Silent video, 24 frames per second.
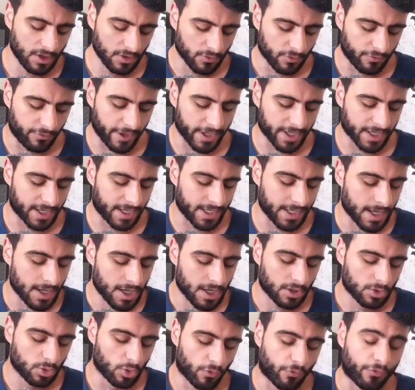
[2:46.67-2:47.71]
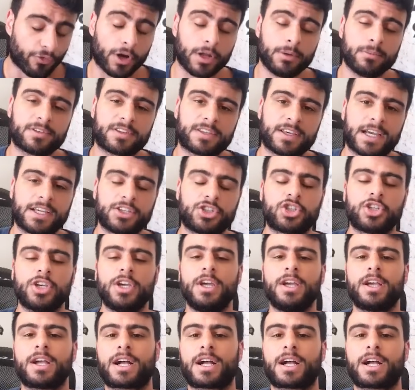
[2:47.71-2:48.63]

vem aí no frame set.